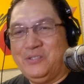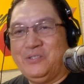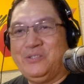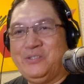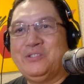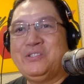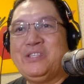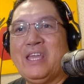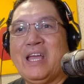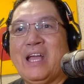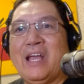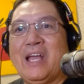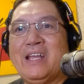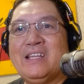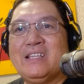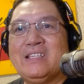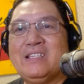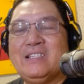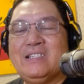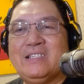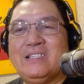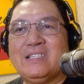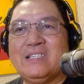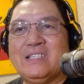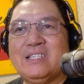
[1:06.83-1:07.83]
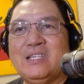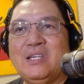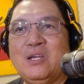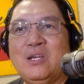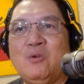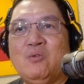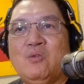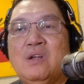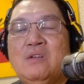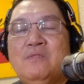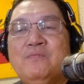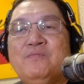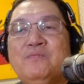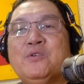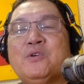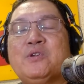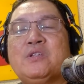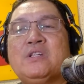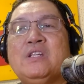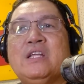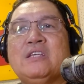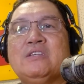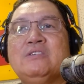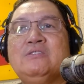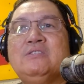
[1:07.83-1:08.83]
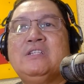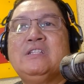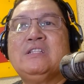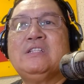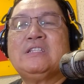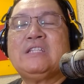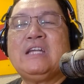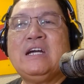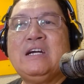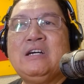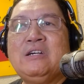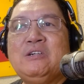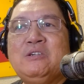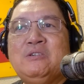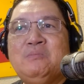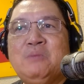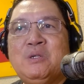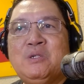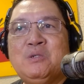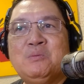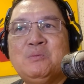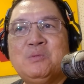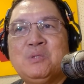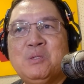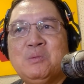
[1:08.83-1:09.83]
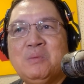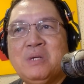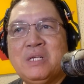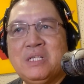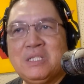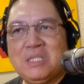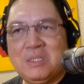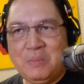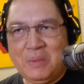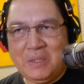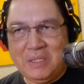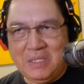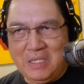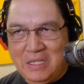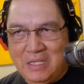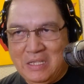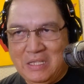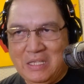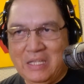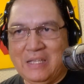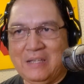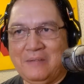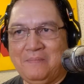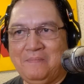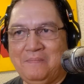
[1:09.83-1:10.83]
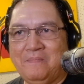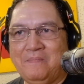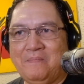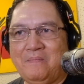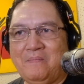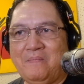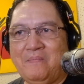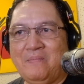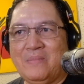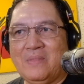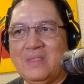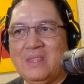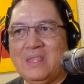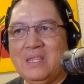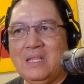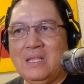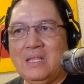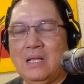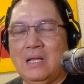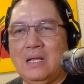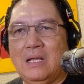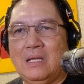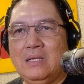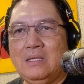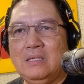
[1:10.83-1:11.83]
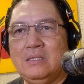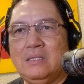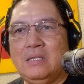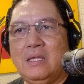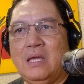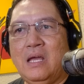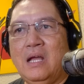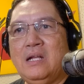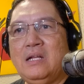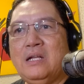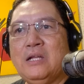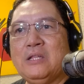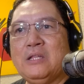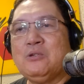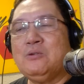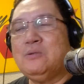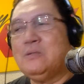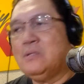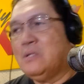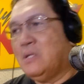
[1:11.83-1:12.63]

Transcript: unya one fourth lang gid in town madumduman sa pasinti ha ang katong